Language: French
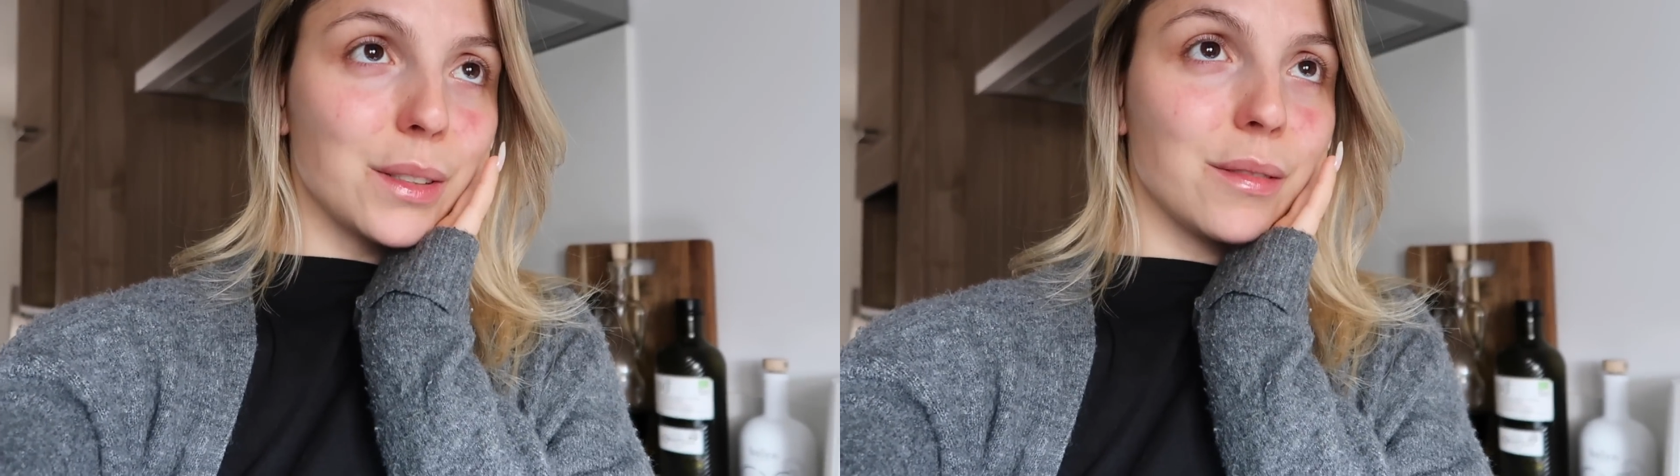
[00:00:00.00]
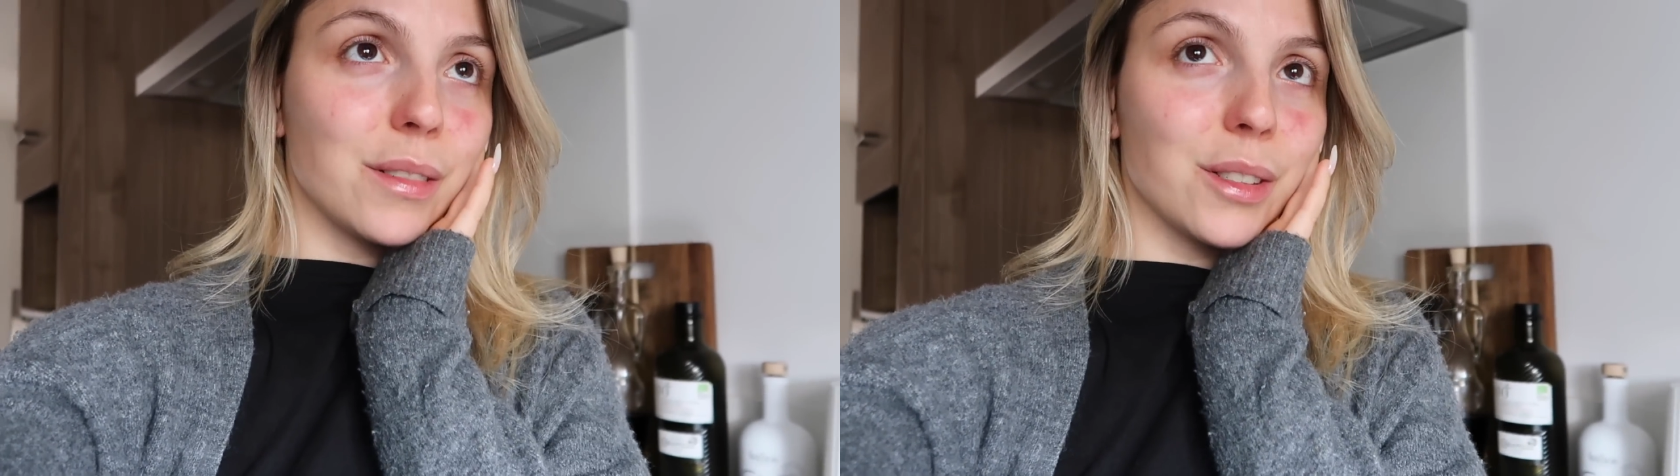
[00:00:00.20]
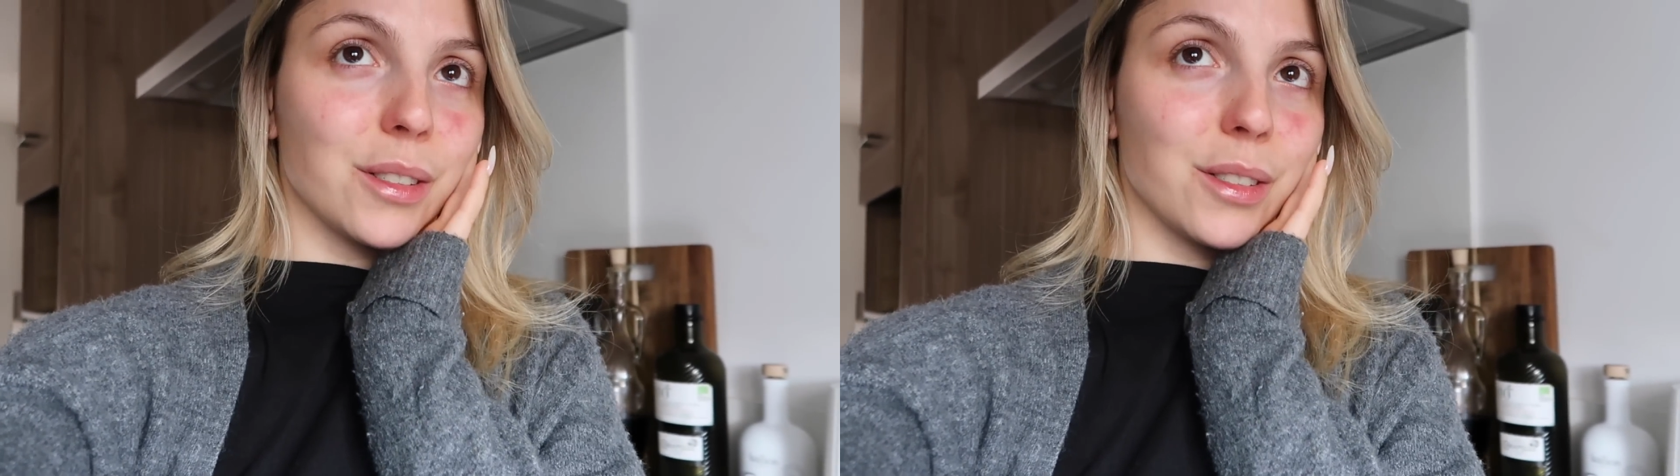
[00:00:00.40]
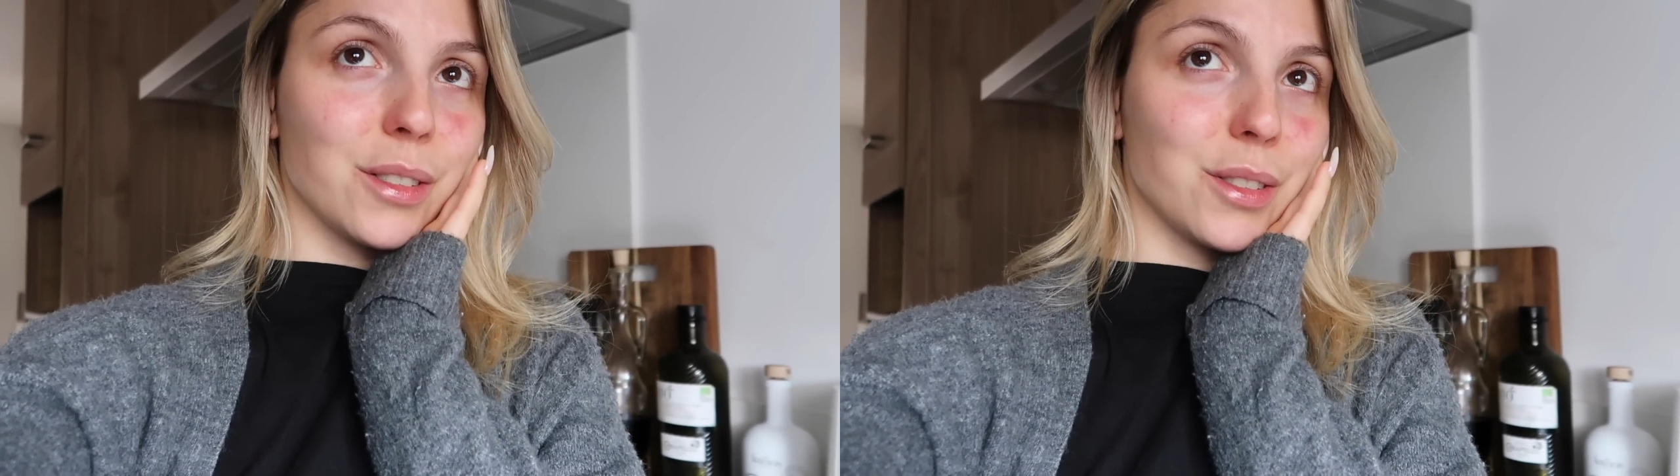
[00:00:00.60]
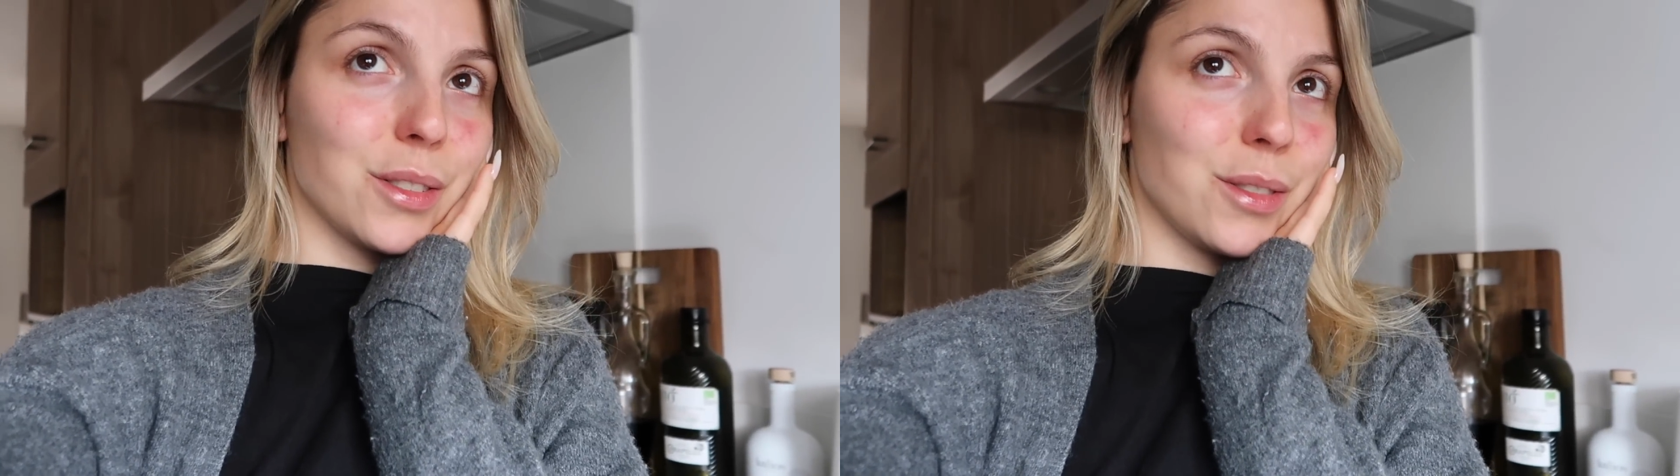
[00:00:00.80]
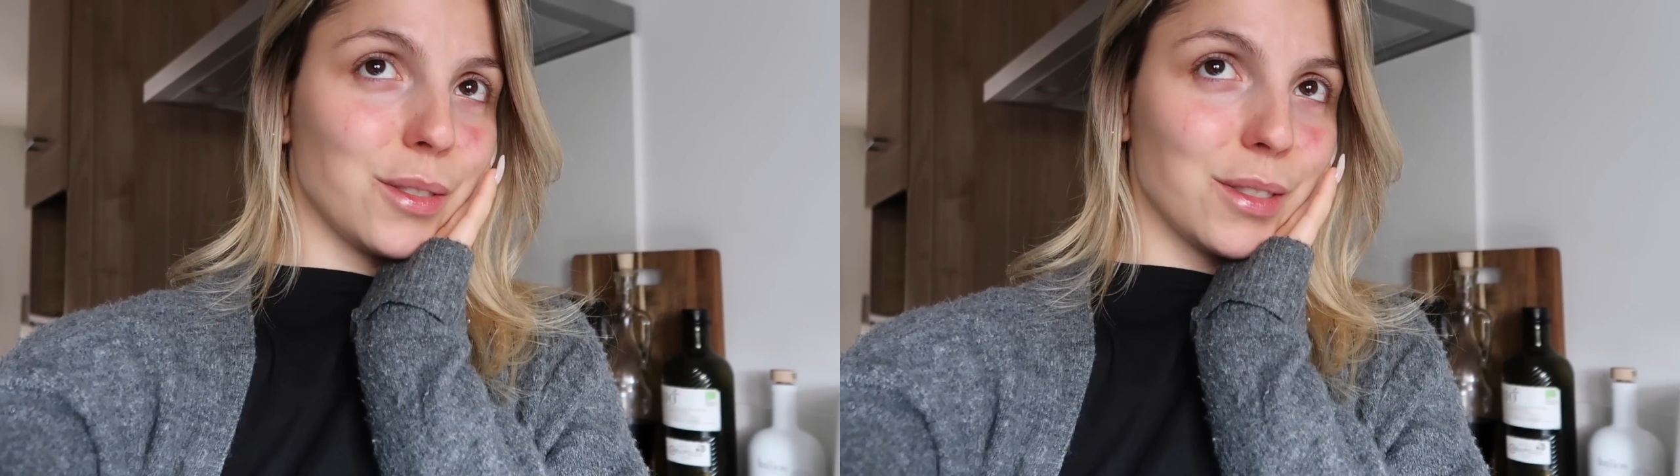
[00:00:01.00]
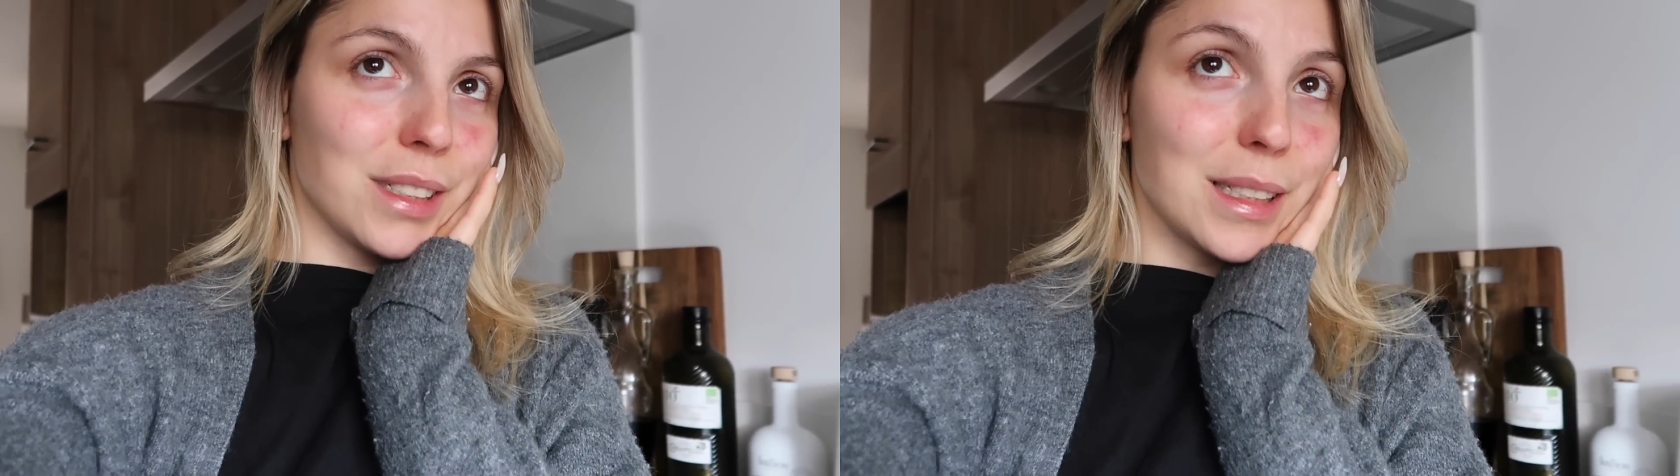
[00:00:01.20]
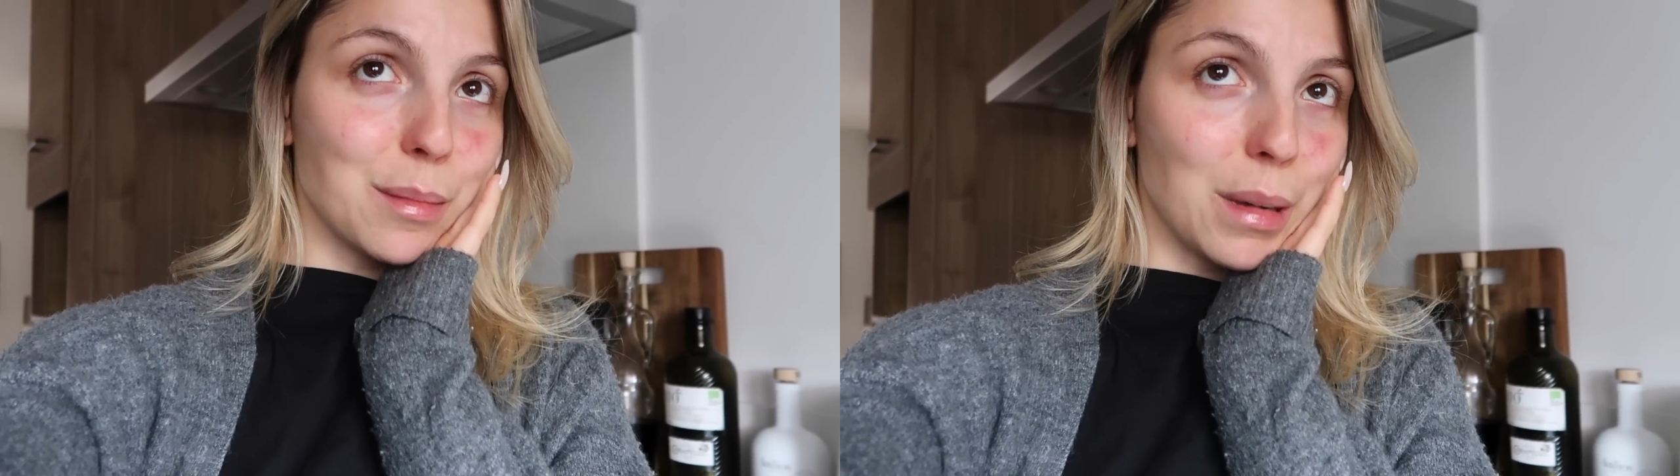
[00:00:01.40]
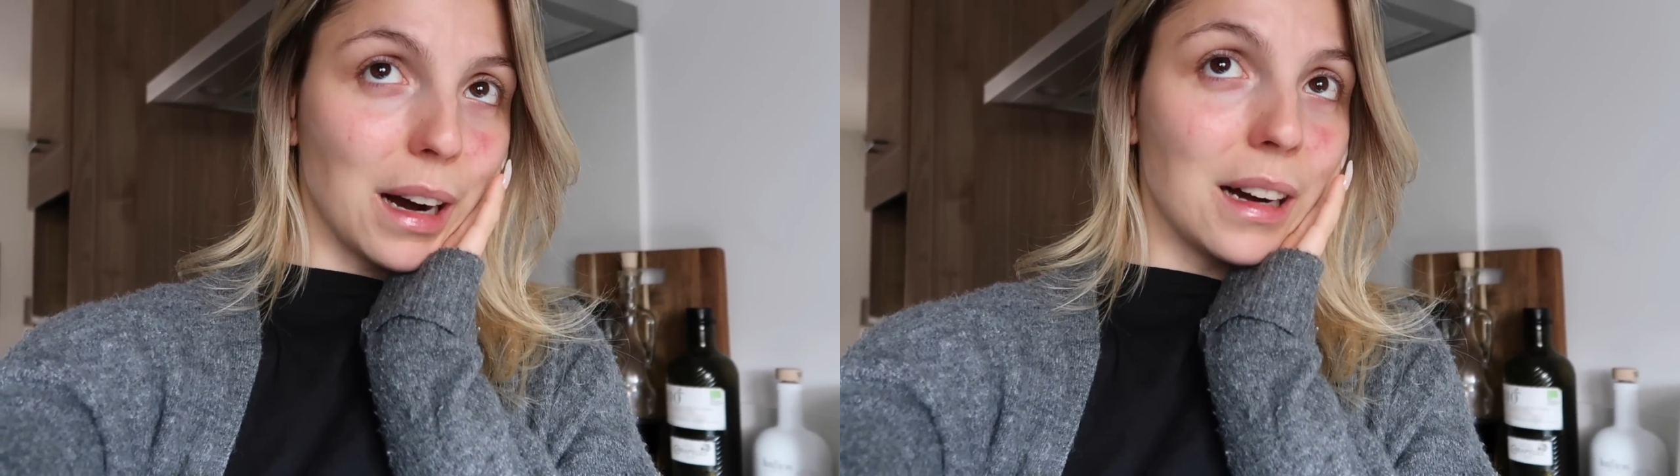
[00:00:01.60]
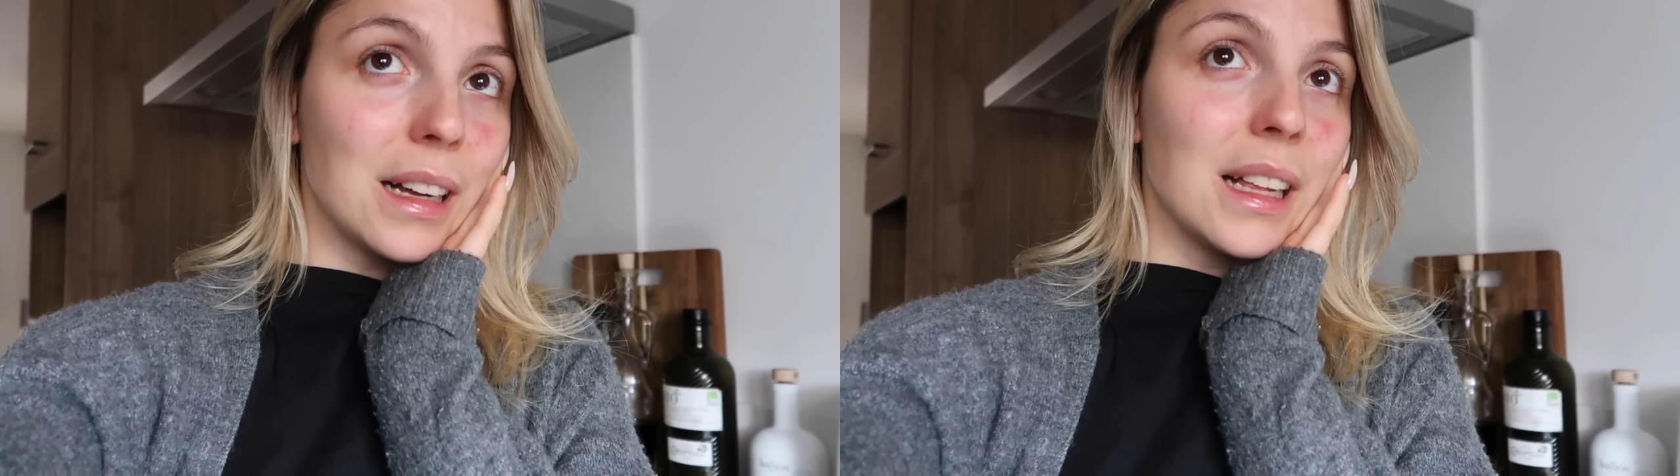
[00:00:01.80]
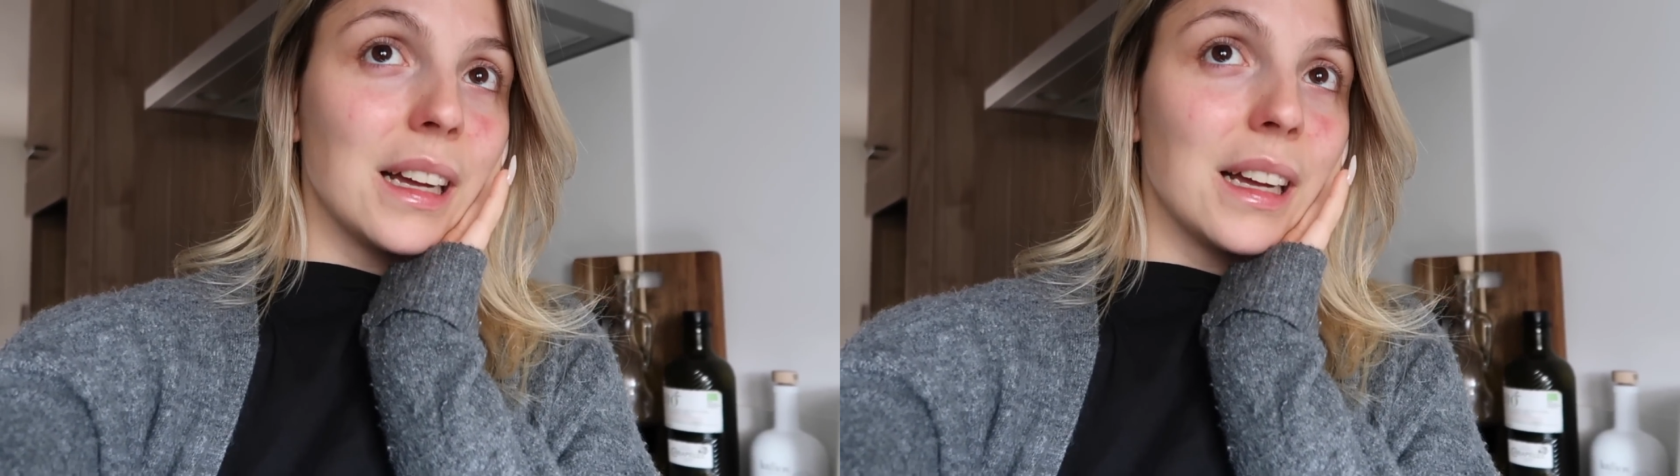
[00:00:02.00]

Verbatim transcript: donc euh, je ne sais pas